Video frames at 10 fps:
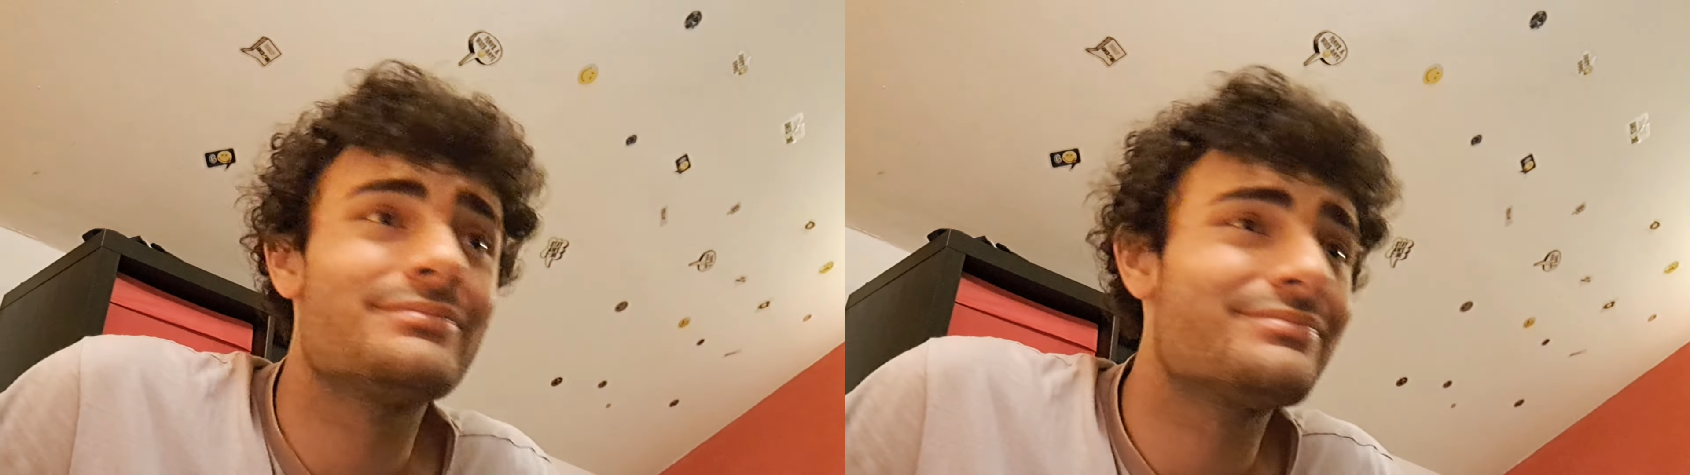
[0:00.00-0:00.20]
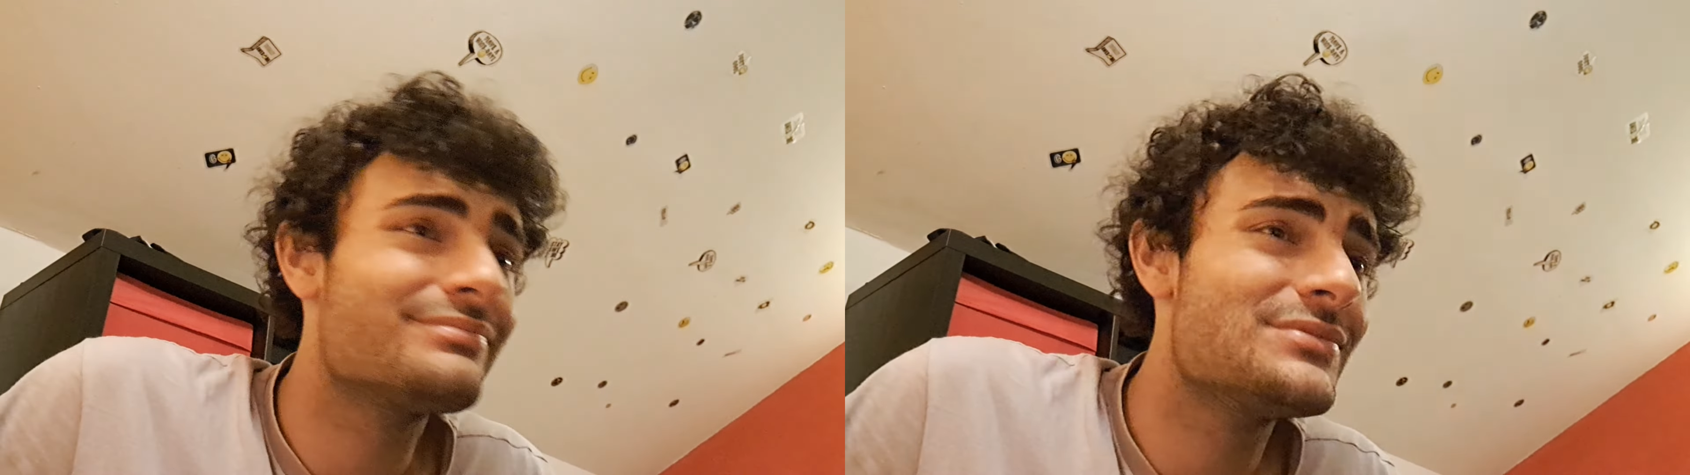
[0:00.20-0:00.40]

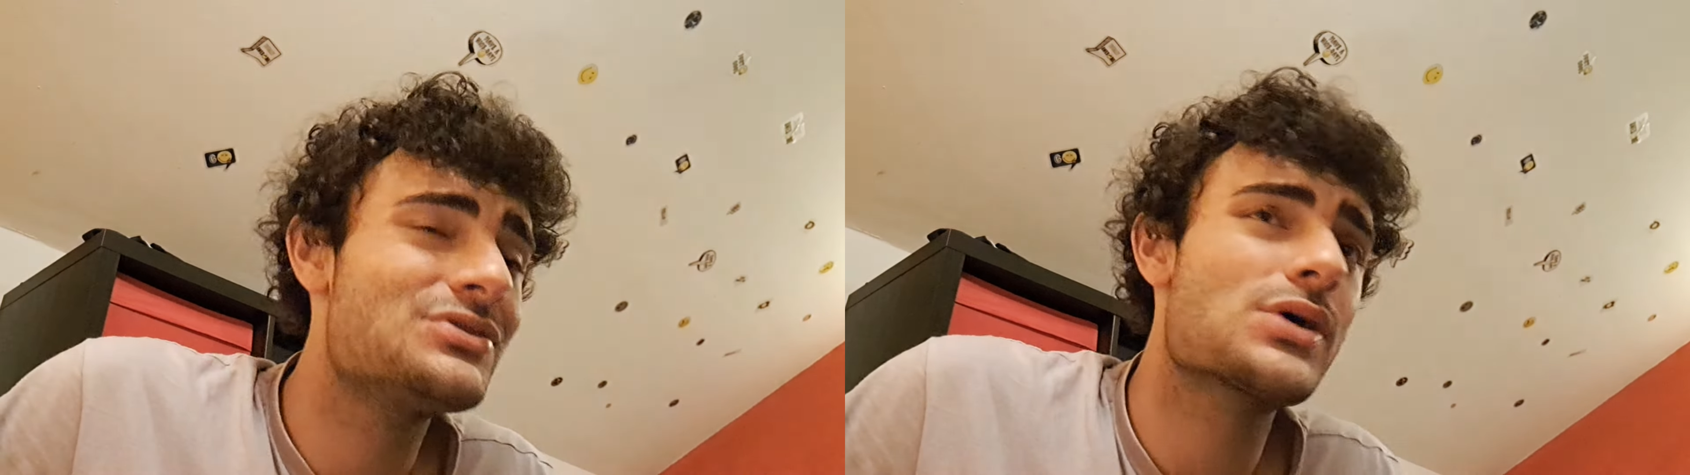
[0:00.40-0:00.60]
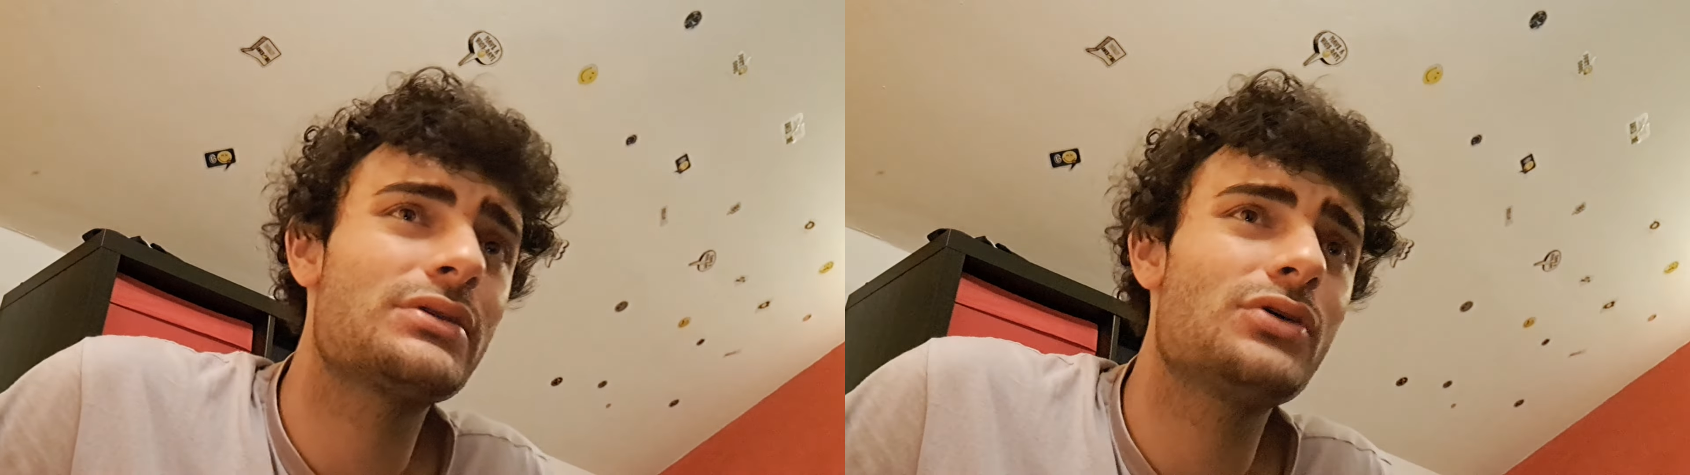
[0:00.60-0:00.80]

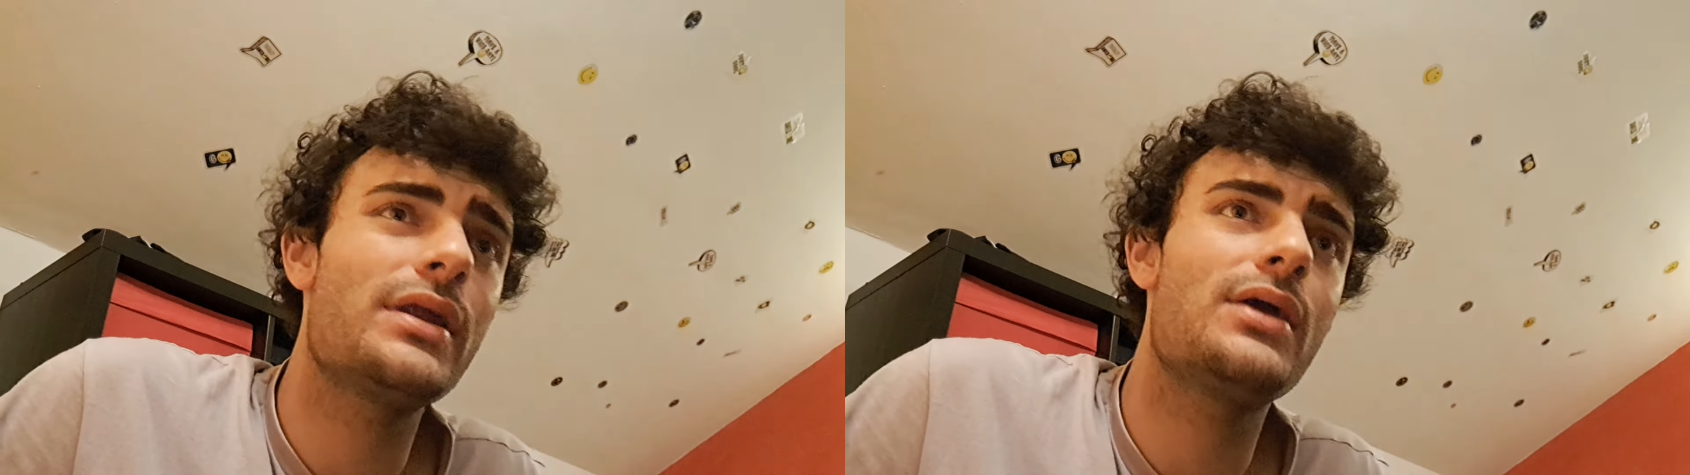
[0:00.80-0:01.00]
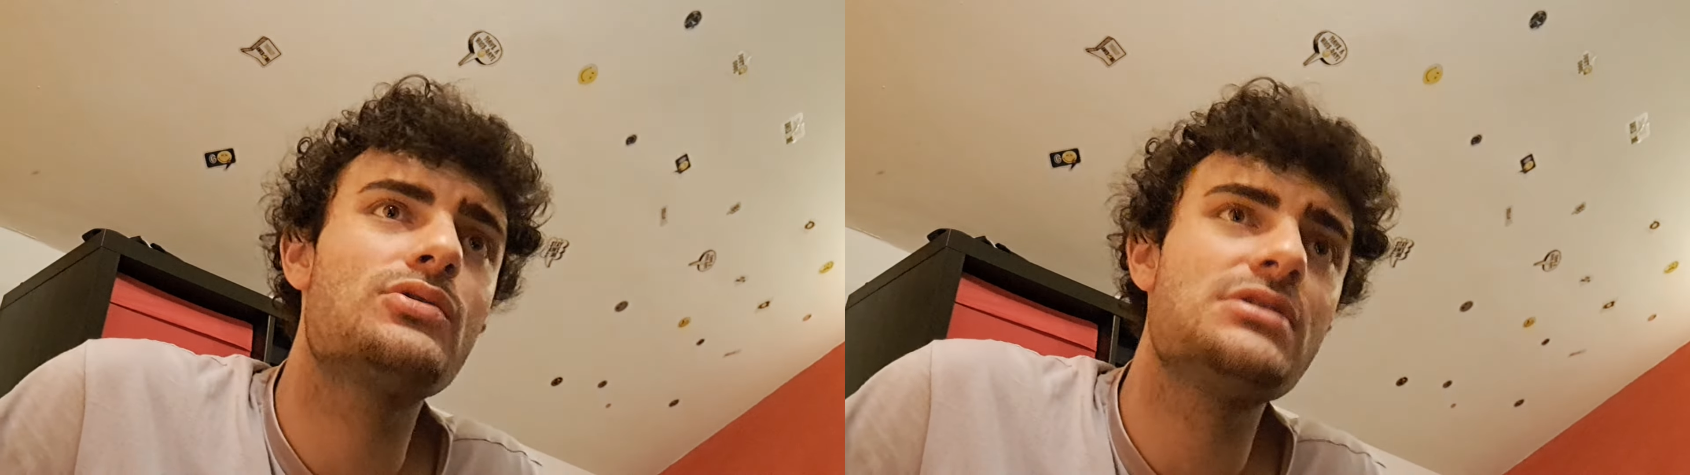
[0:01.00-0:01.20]

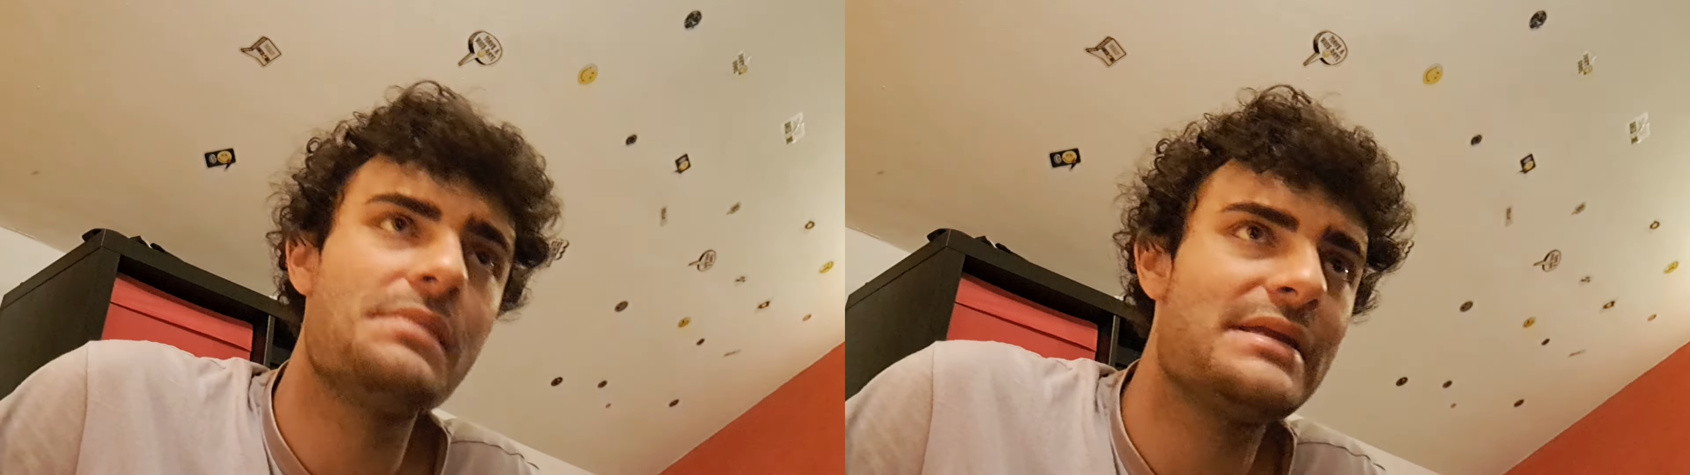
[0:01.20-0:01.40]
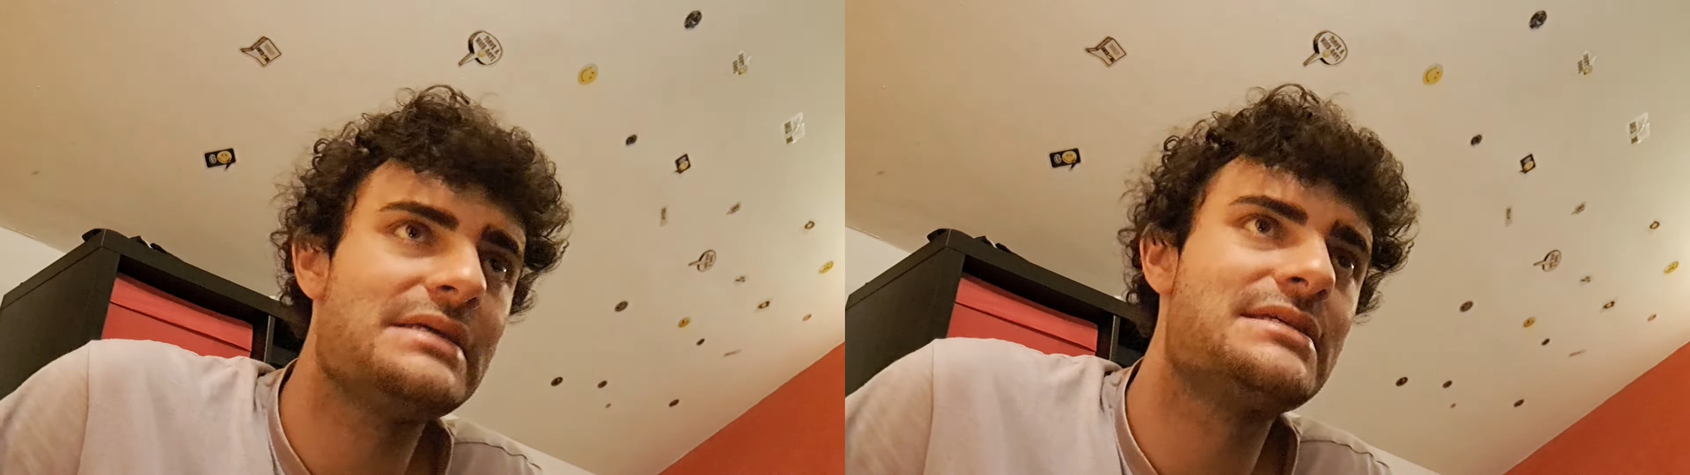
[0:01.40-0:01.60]
giocatori così
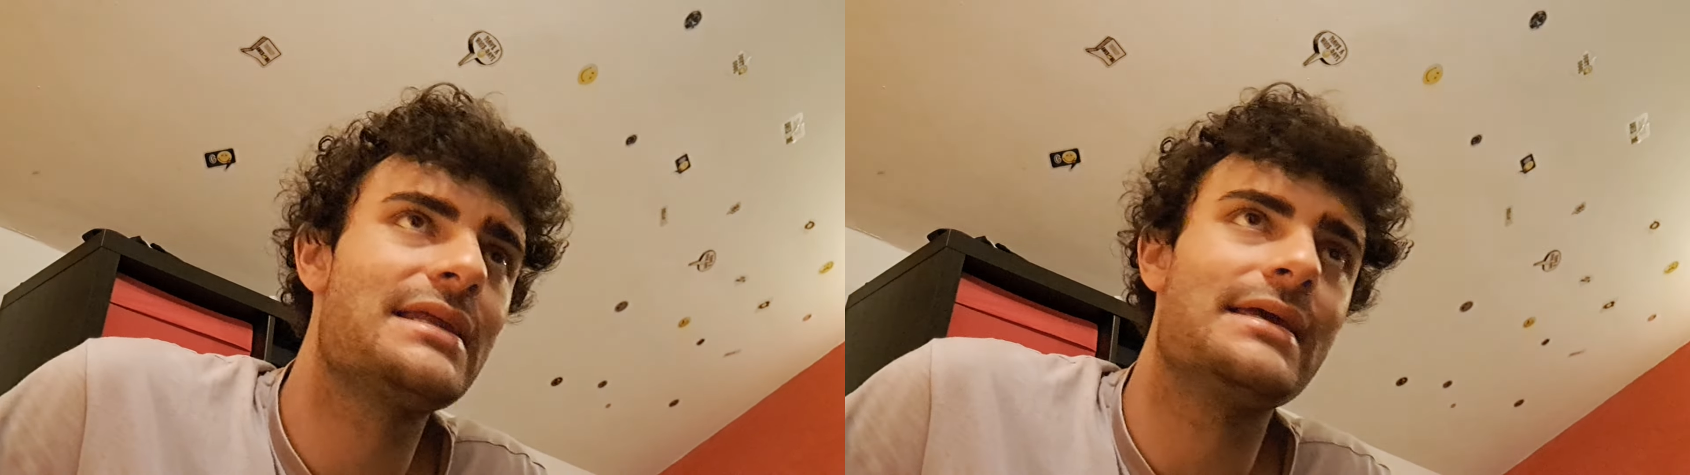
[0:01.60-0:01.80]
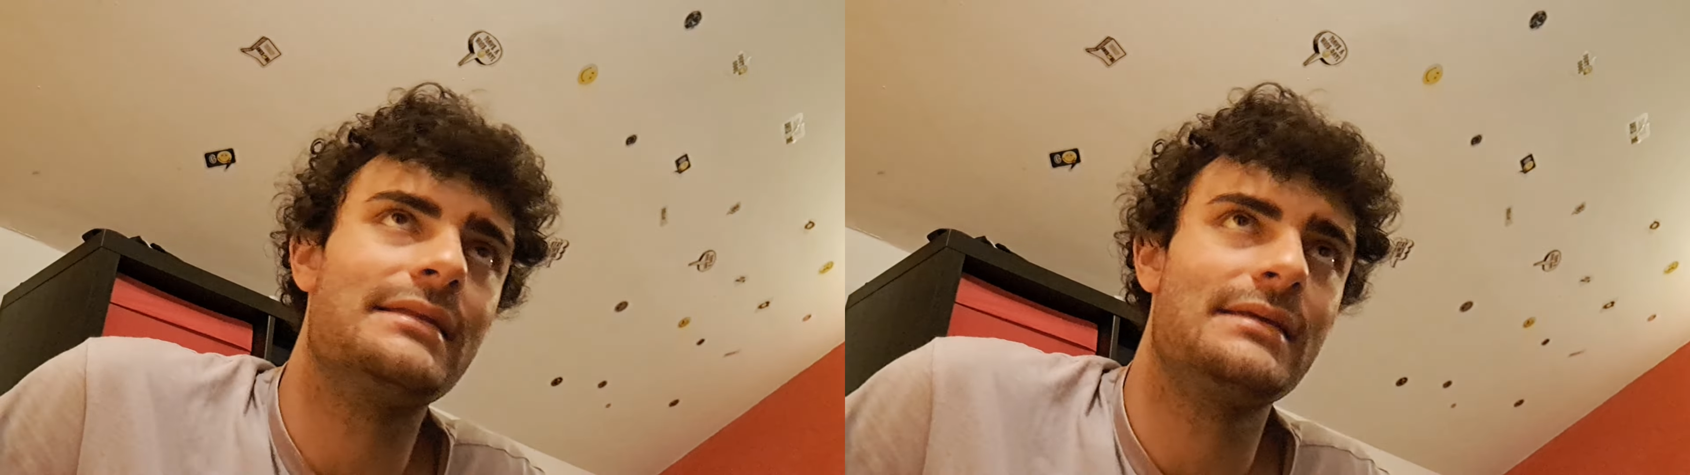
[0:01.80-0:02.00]
ben
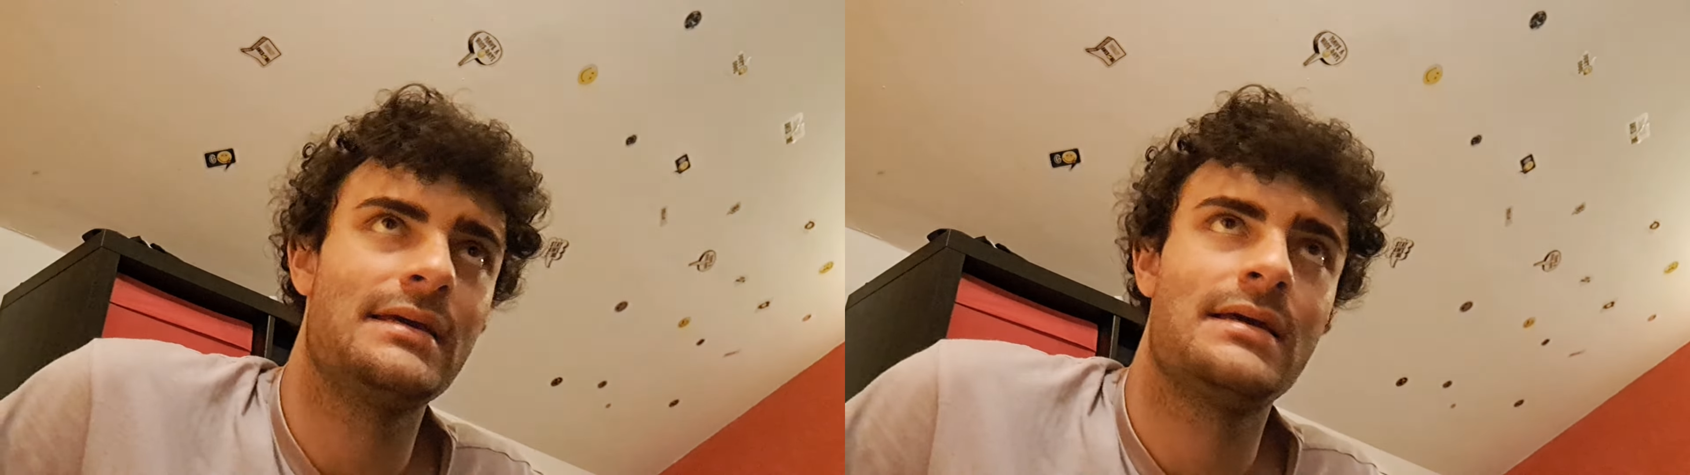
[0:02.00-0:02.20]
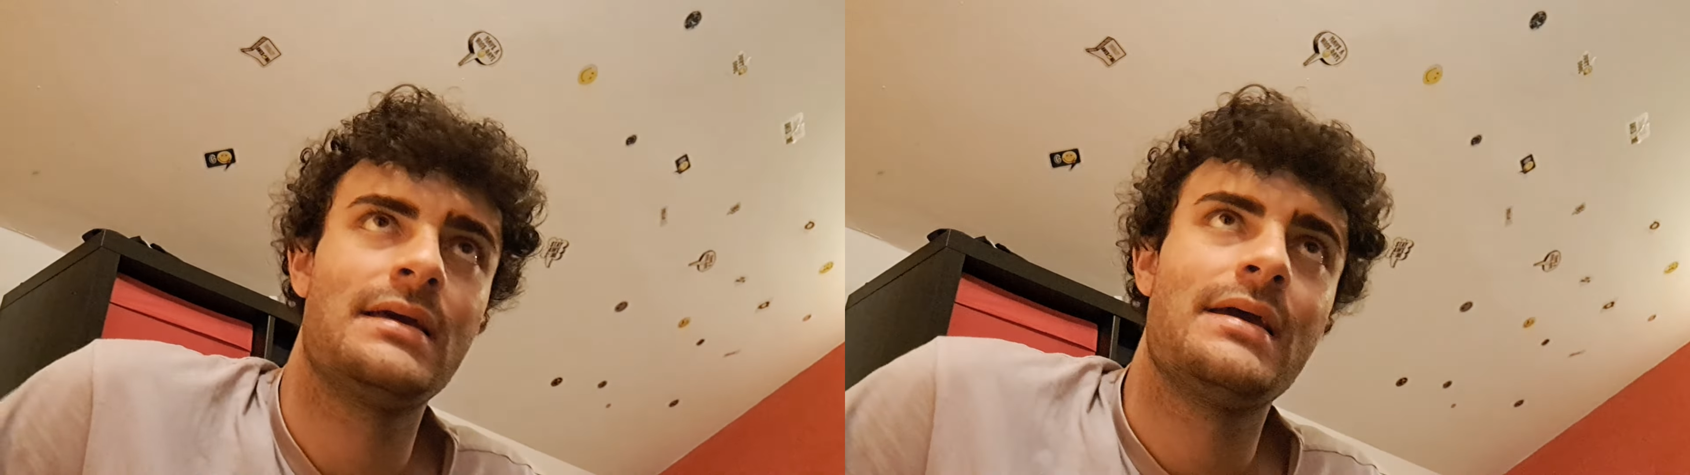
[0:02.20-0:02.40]

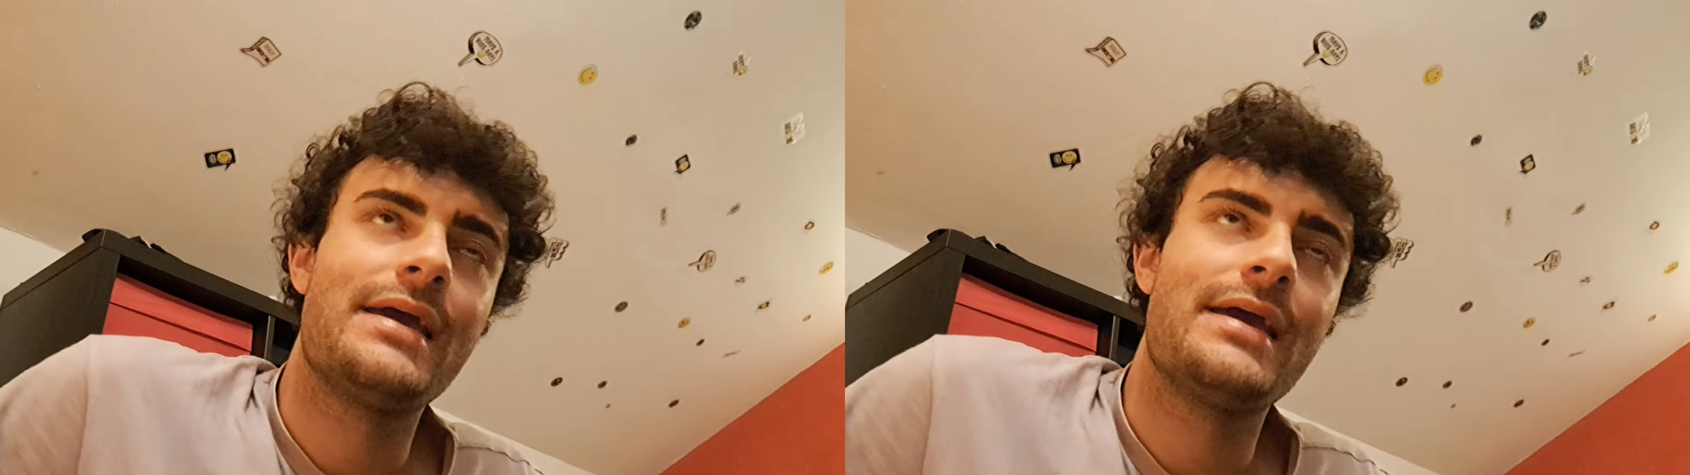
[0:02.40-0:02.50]
inseriti